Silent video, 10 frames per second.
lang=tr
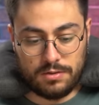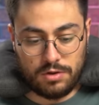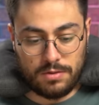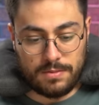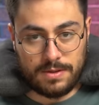
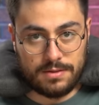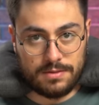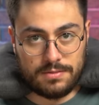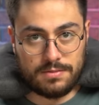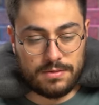Şöyle hemen
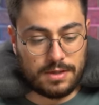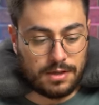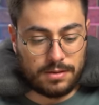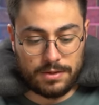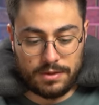
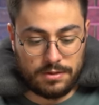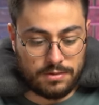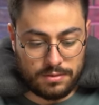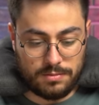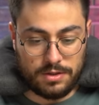sağlamlık
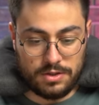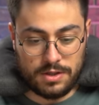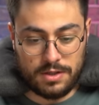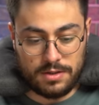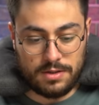
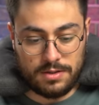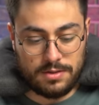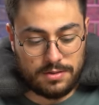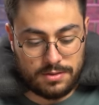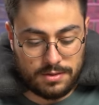ince.
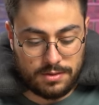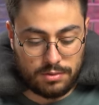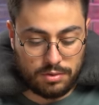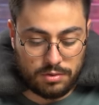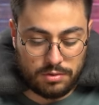
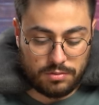Sıkıntı yok.